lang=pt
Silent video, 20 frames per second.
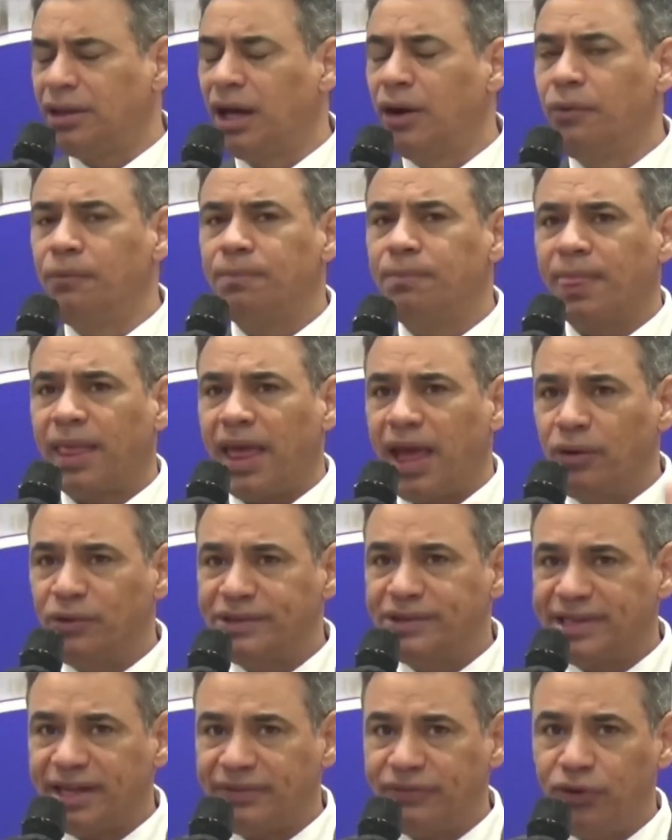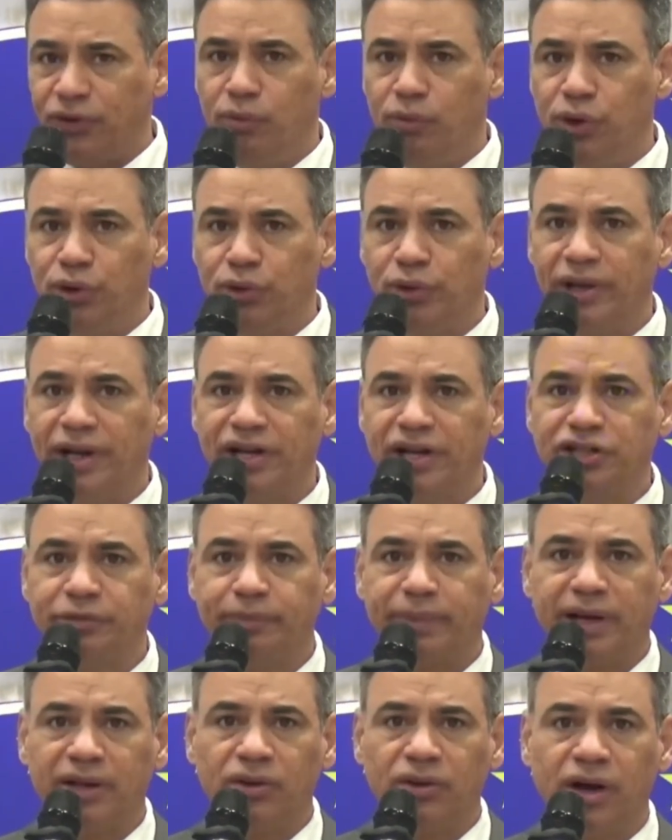Então, é um desafio muito
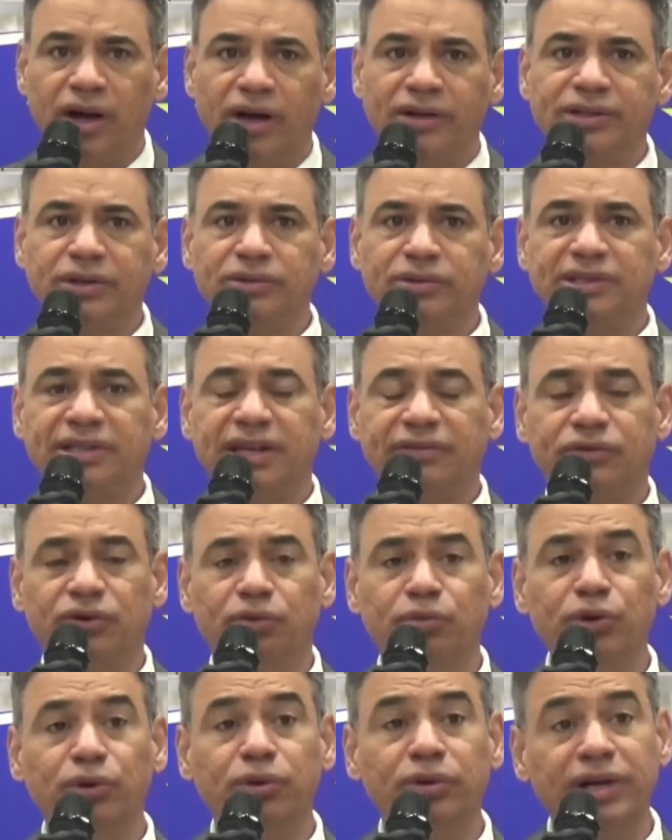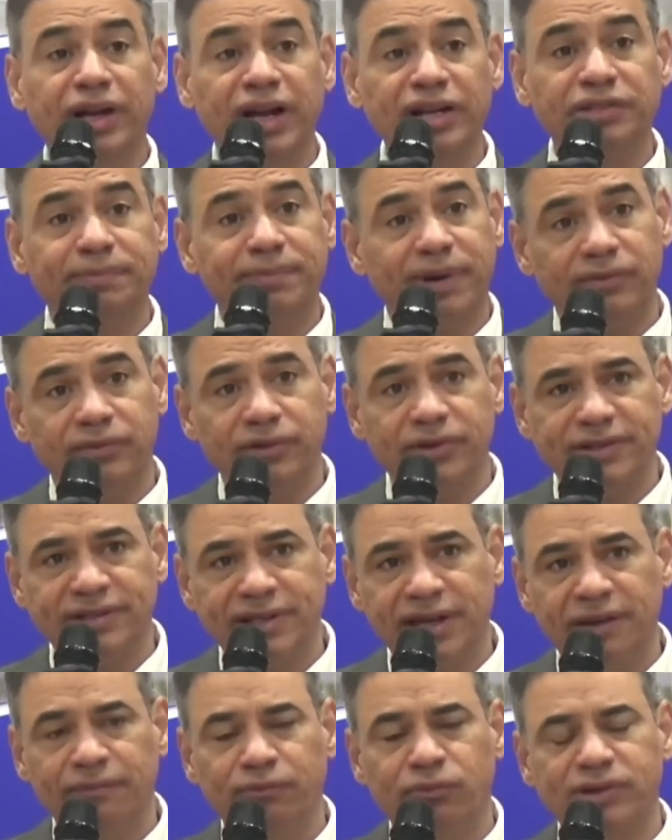grande para nós, é um desafio muito grande para
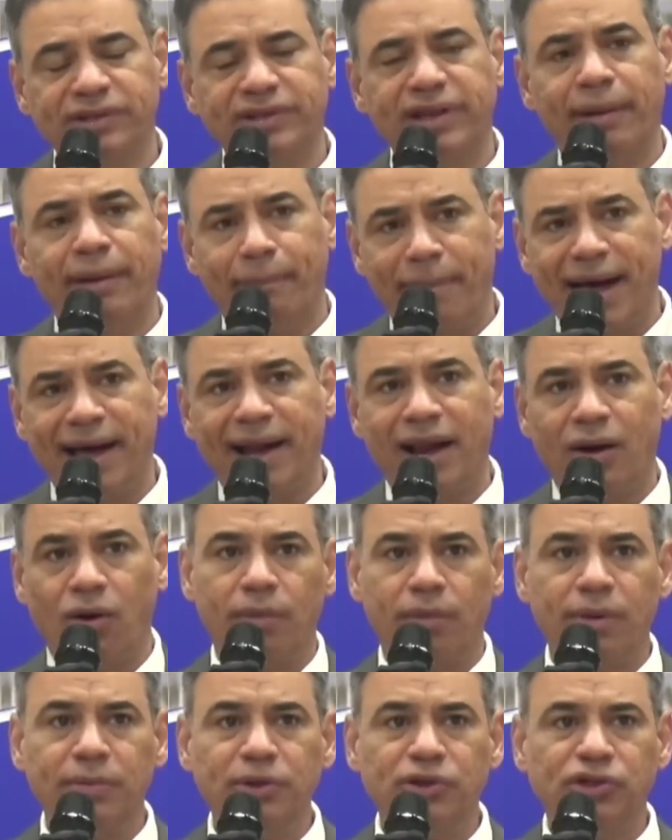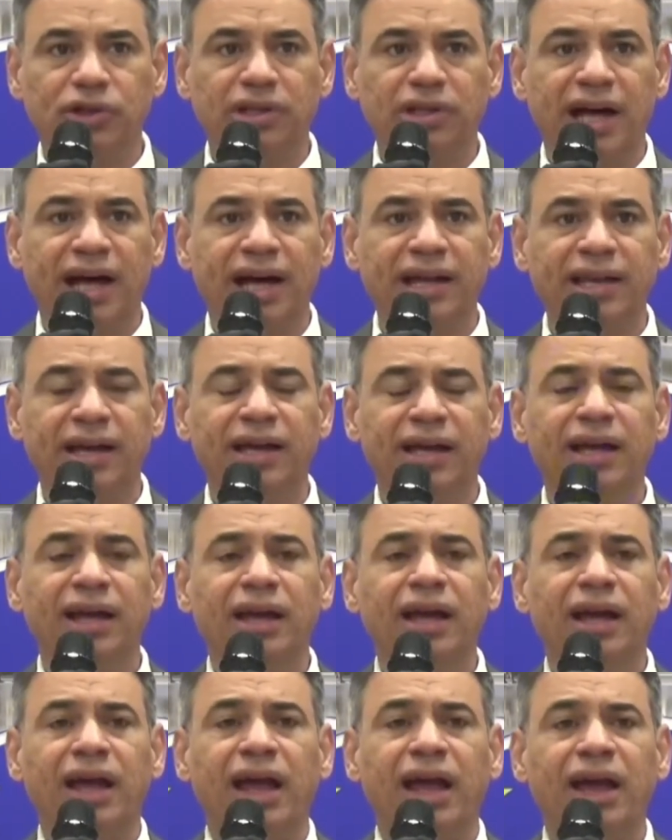você, você amar a obra missionária,
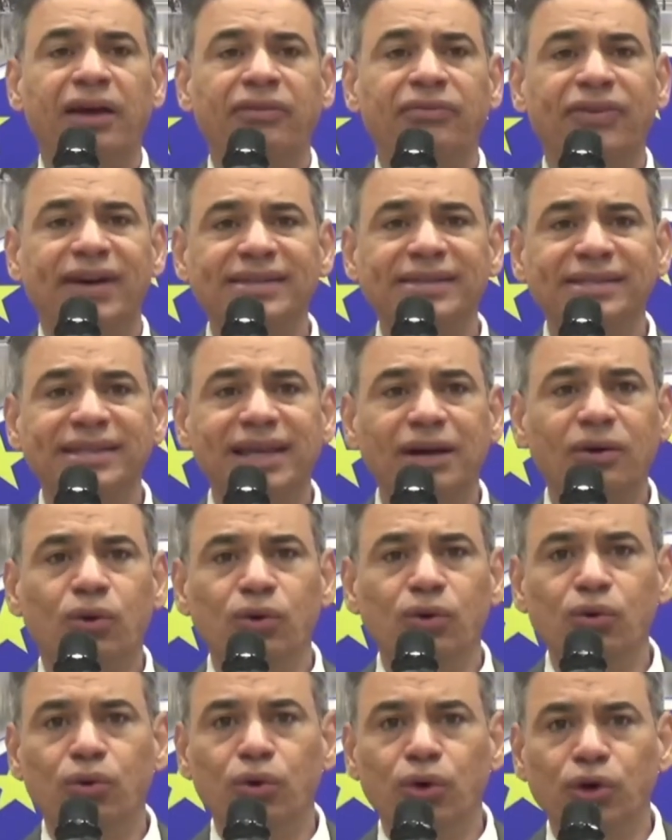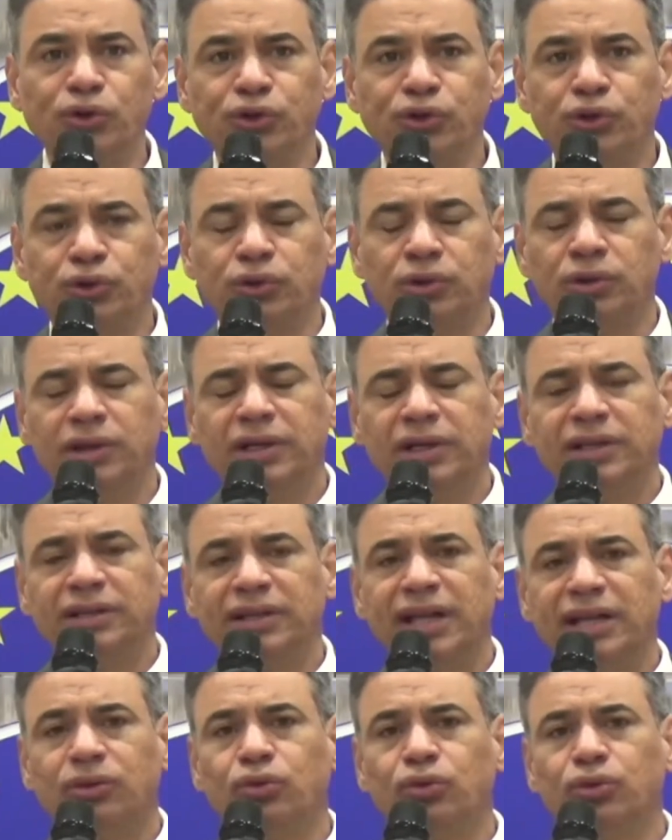é, fazer com gosto
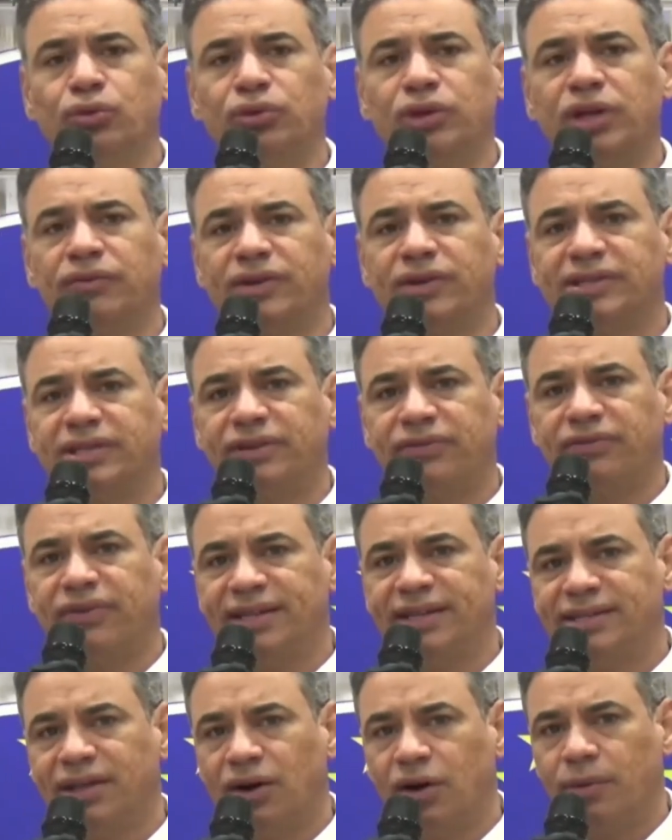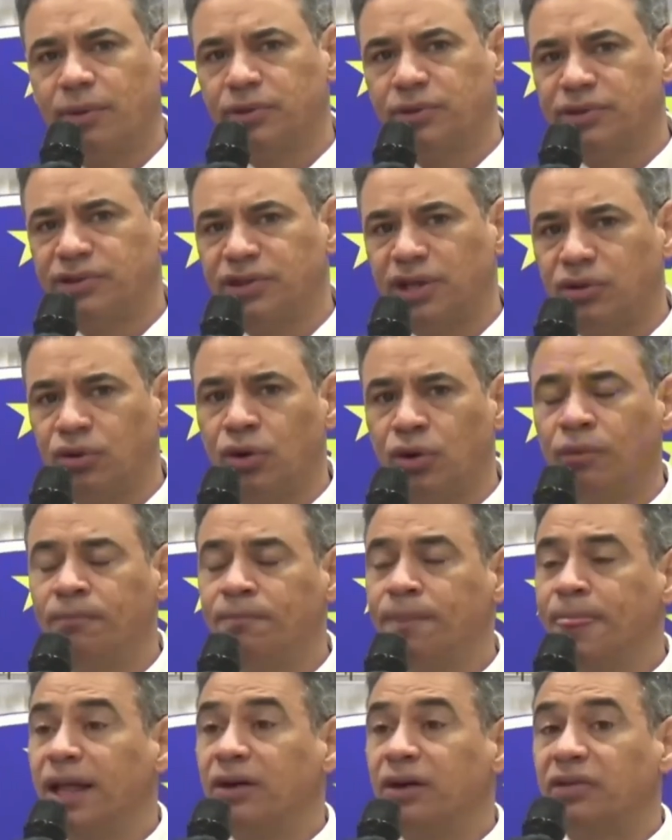né, tudo que você faz na obra do
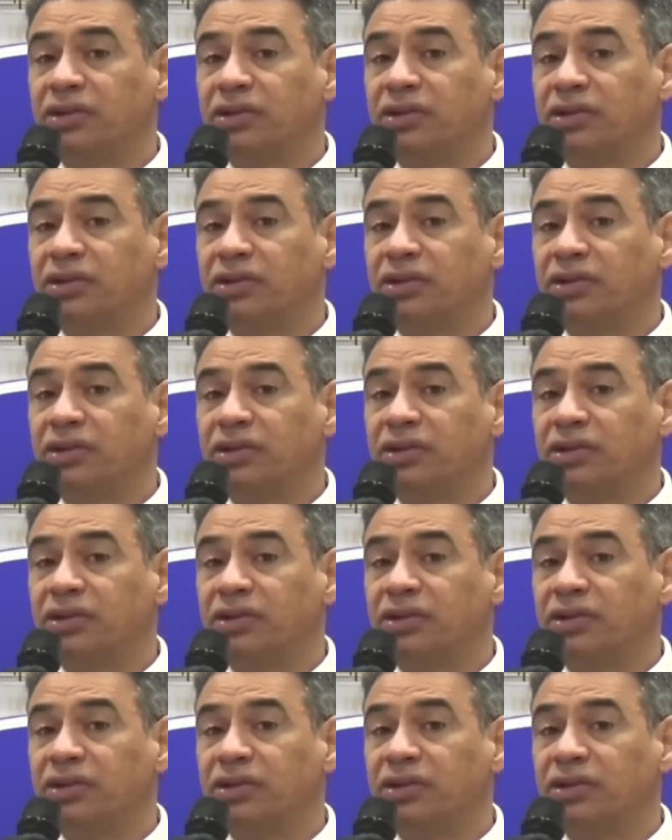Senhor,